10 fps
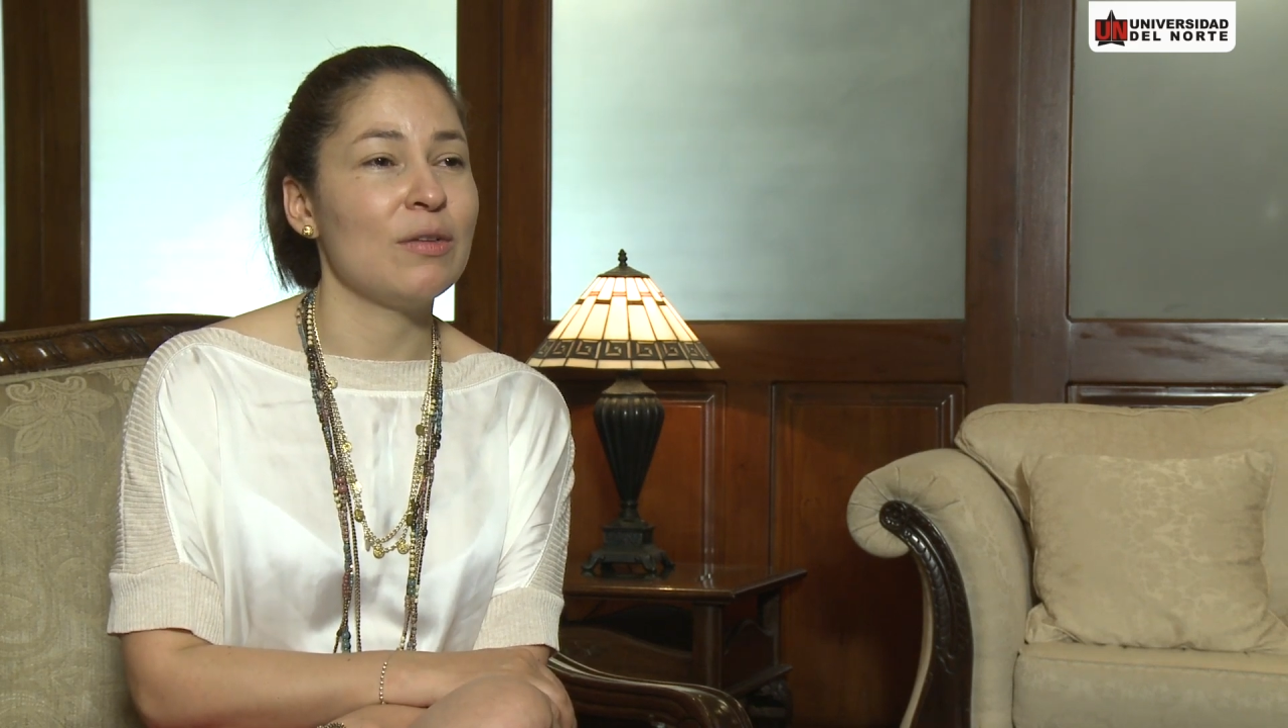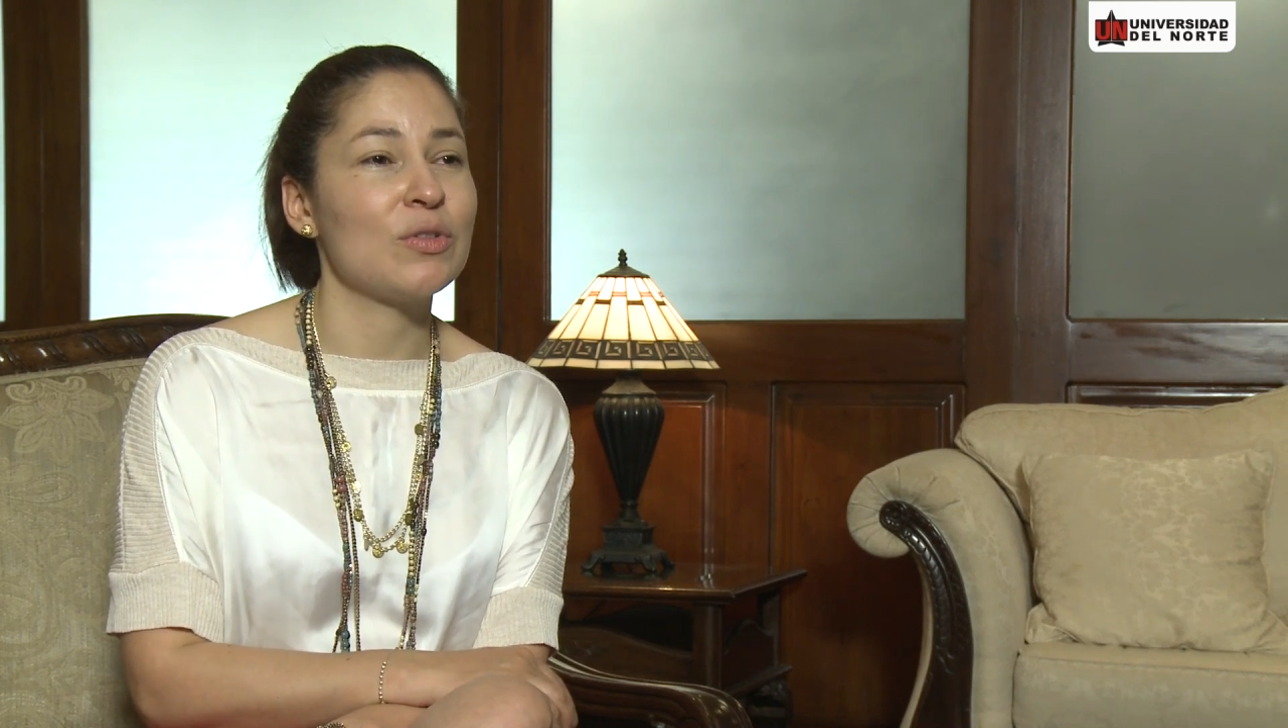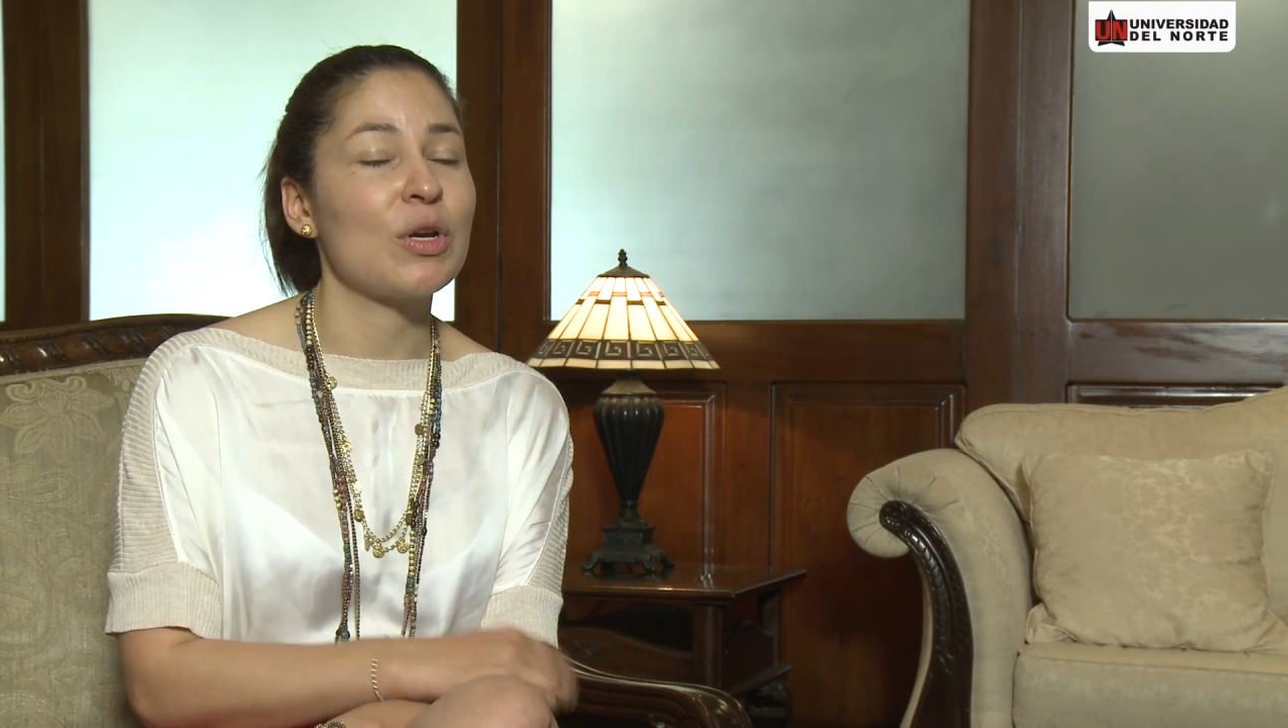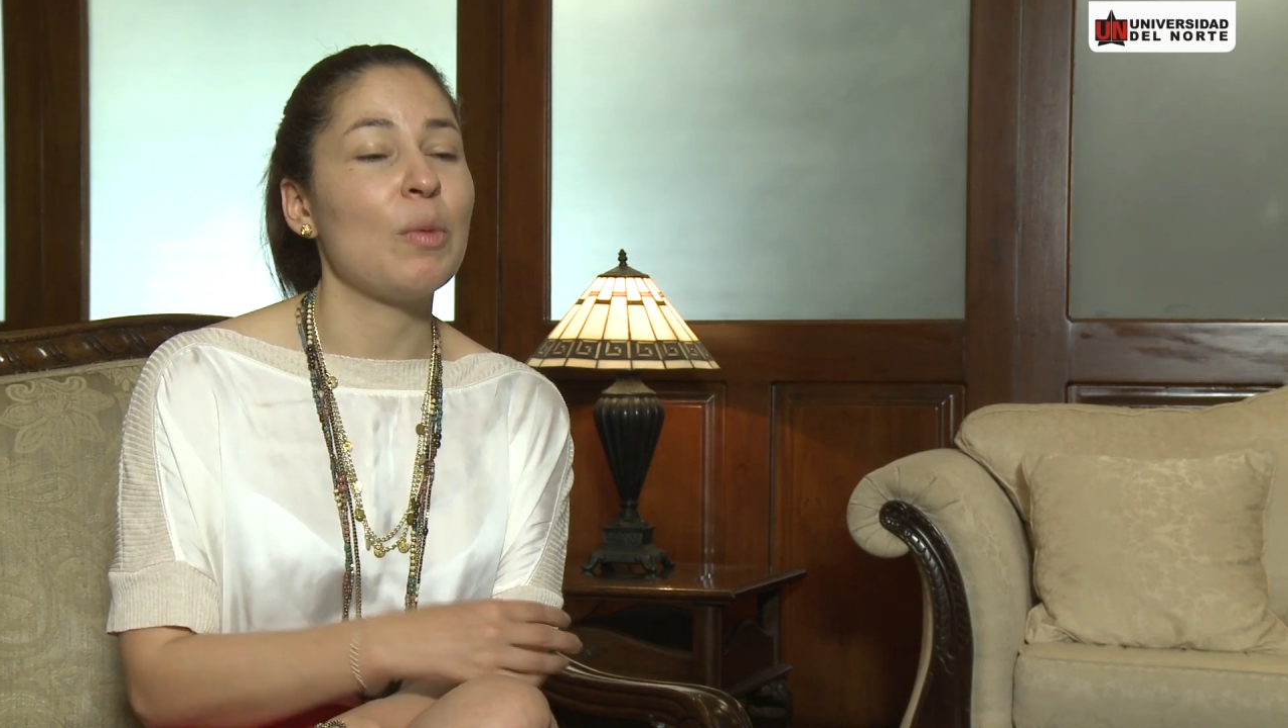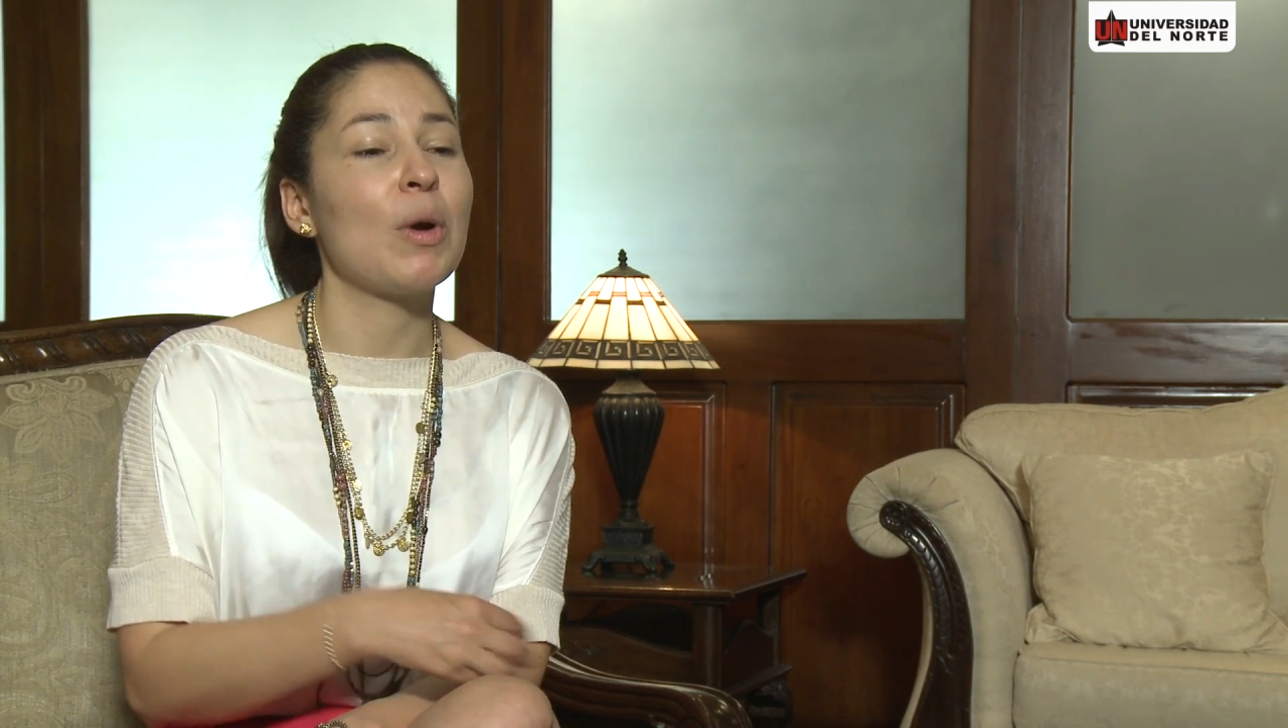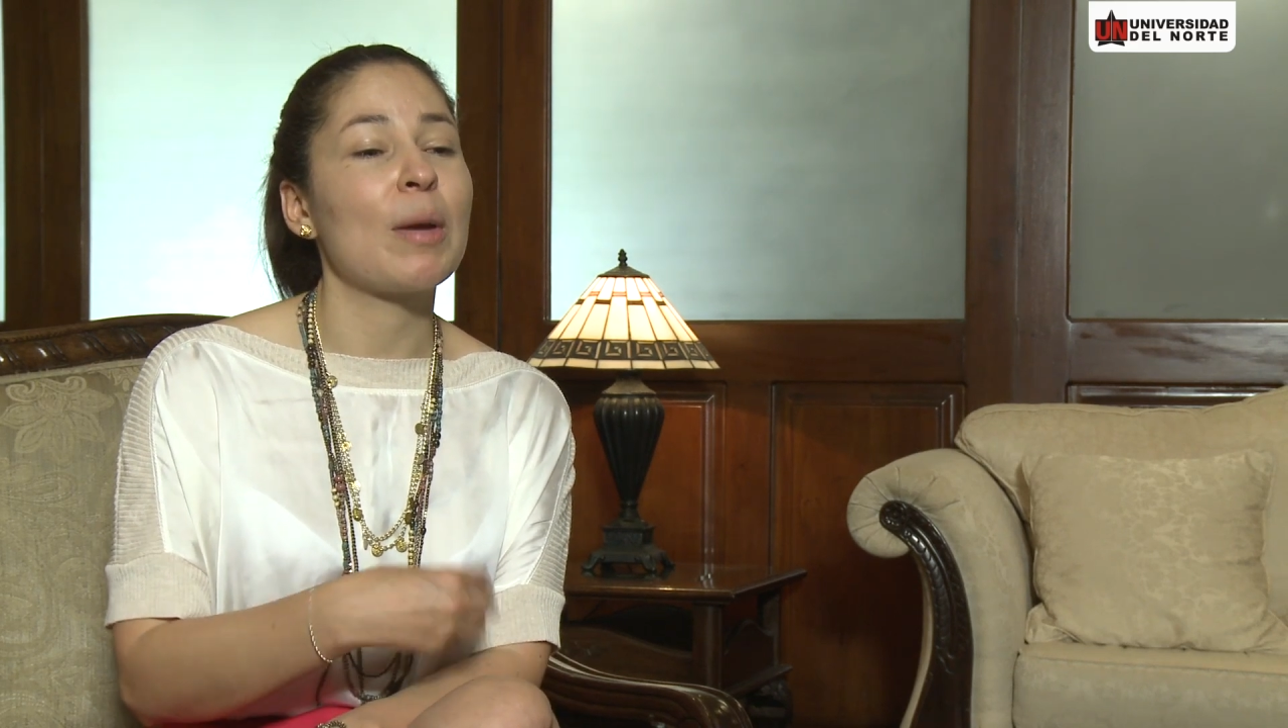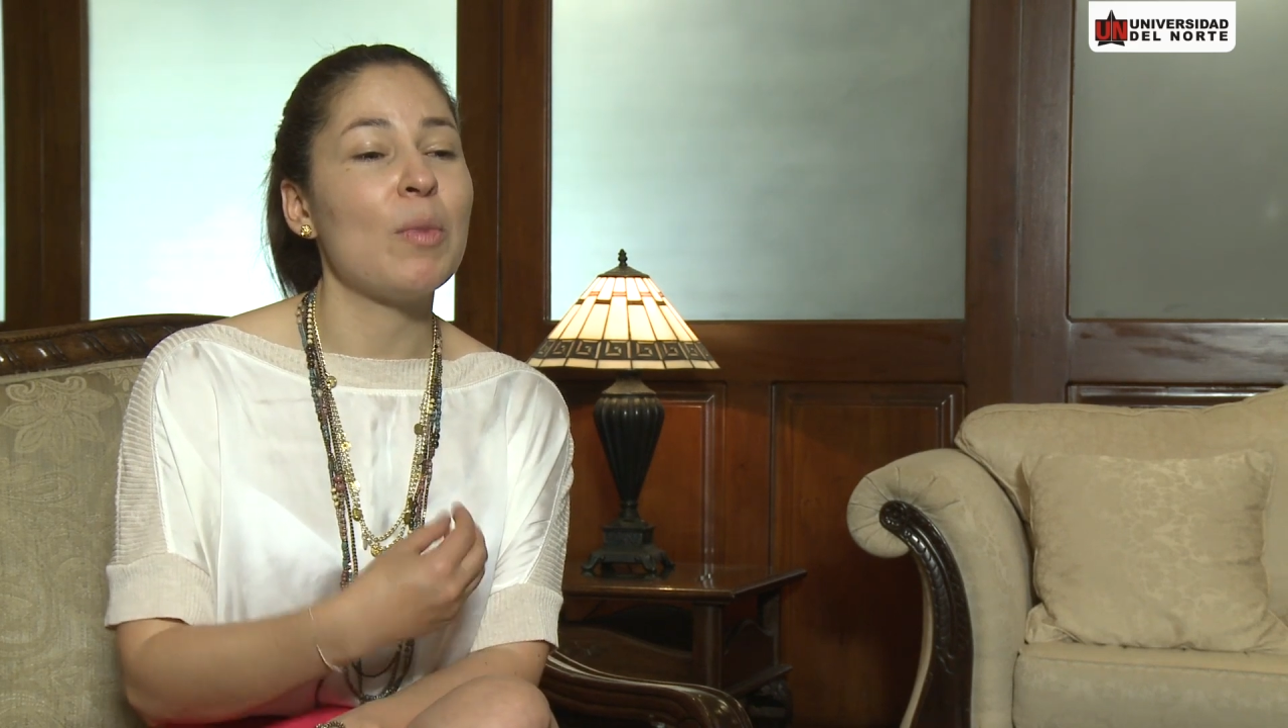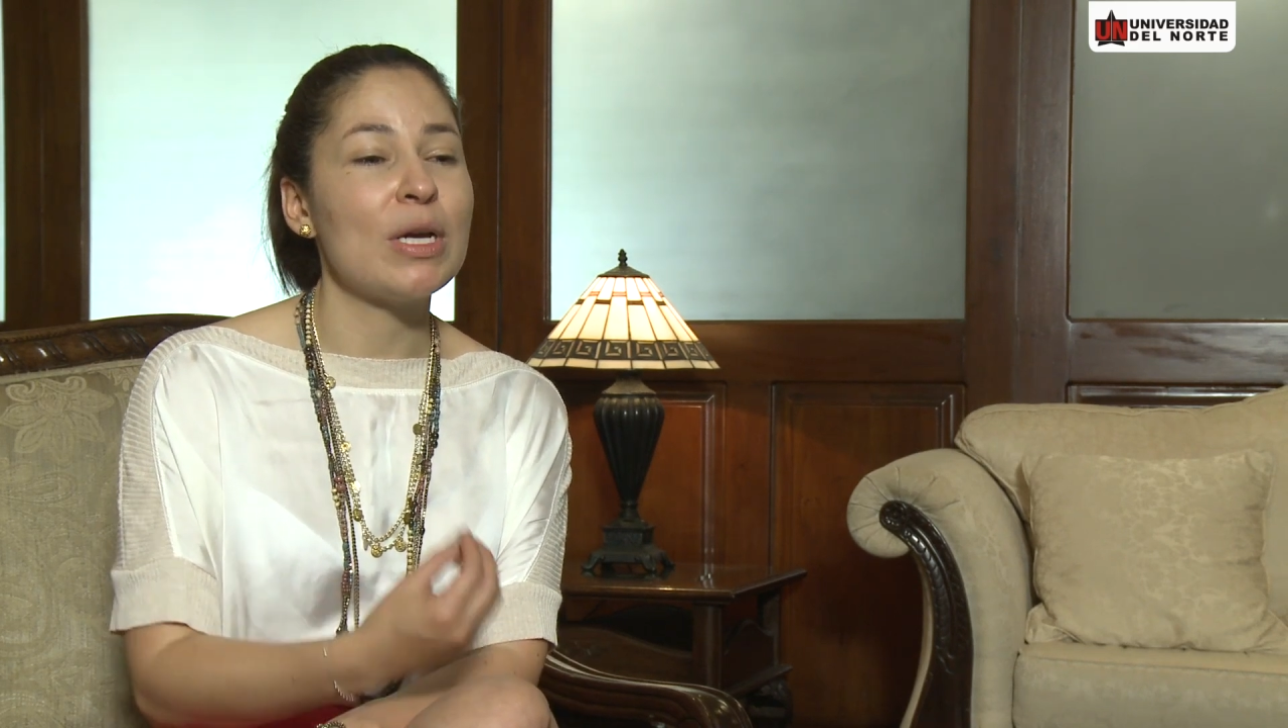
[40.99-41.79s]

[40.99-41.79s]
no sé, como que